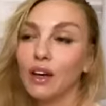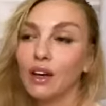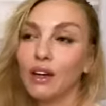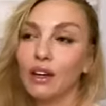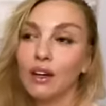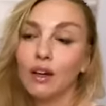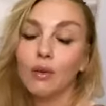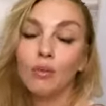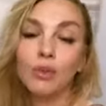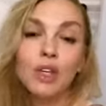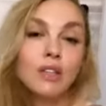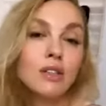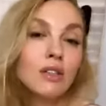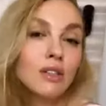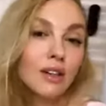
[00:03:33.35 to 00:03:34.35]
Э,
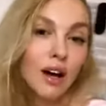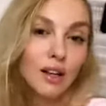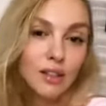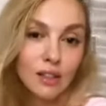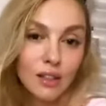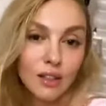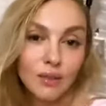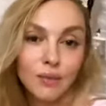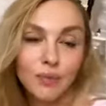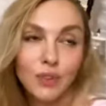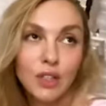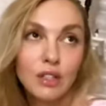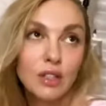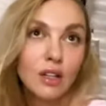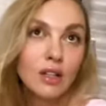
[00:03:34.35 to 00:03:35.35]
есть и сказки,
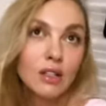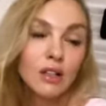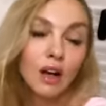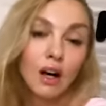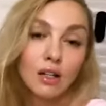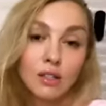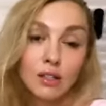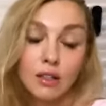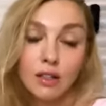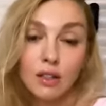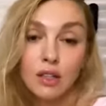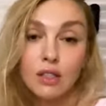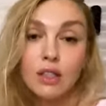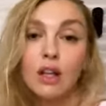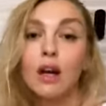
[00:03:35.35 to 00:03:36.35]
есть и рассказы,
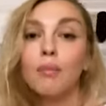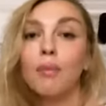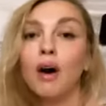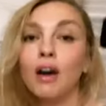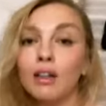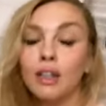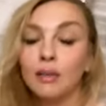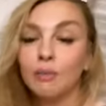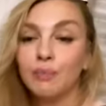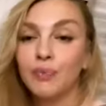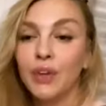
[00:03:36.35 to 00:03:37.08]
есть и романы.